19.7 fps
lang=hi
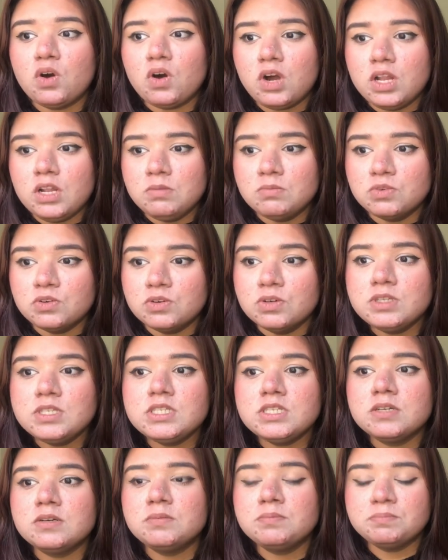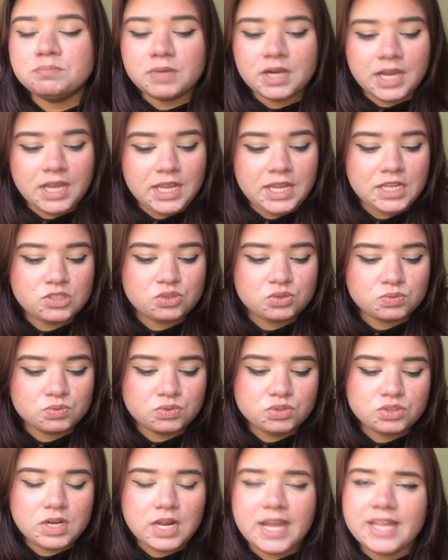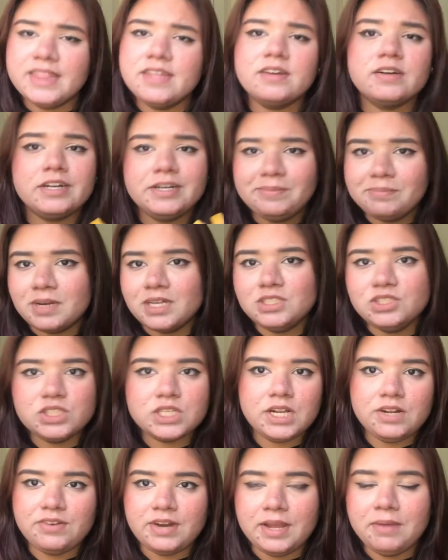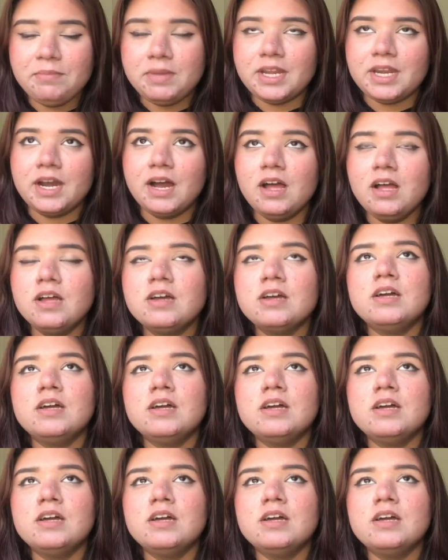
ऑलमोस्ट मई जून जुलाई थर्ड मंथ चल रहा है मेरा